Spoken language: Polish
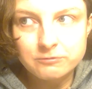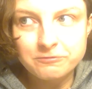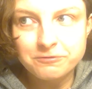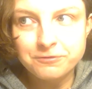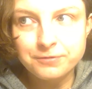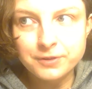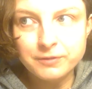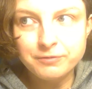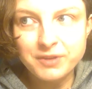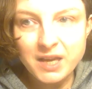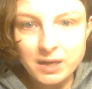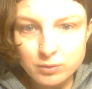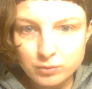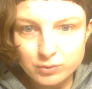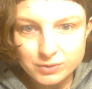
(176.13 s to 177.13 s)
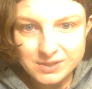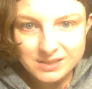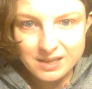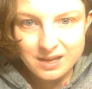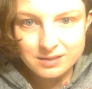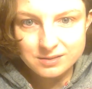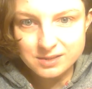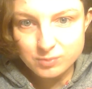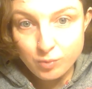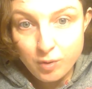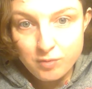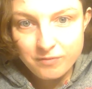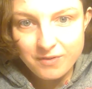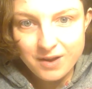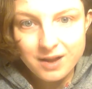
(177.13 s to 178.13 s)
W wielu ustach
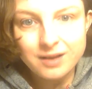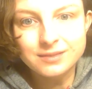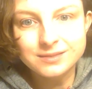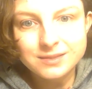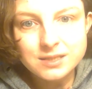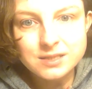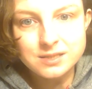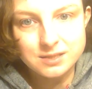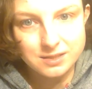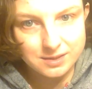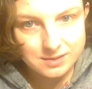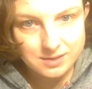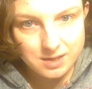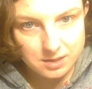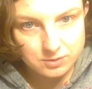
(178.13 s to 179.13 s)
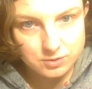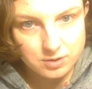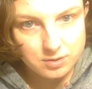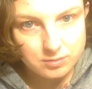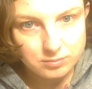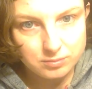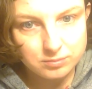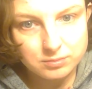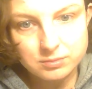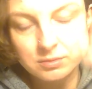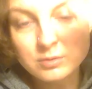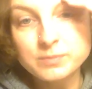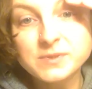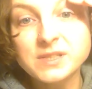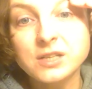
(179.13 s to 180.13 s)
słowa nic nie znaczą,
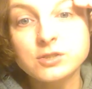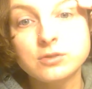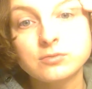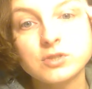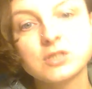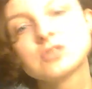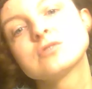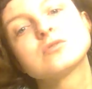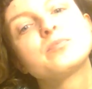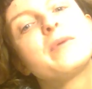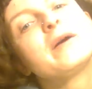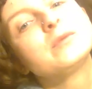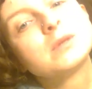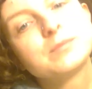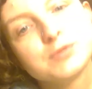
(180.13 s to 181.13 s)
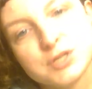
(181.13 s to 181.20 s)
lub znaczą rzeczy zupełnie